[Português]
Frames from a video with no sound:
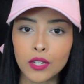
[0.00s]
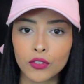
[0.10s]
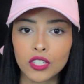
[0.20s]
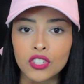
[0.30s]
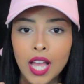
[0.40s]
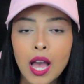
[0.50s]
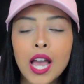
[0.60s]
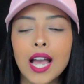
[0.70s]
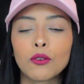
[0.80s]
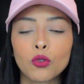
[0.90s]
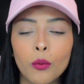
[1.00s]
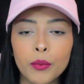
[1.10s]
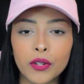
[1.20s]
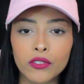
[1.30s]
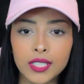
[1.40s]
que eu vou deixar o nome
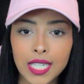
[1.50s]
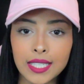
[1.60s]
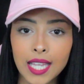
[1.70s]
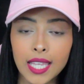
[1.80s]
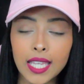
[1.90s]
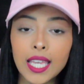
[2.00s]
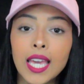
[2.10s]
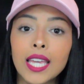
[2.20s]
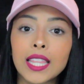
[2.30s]
pra vocês aí.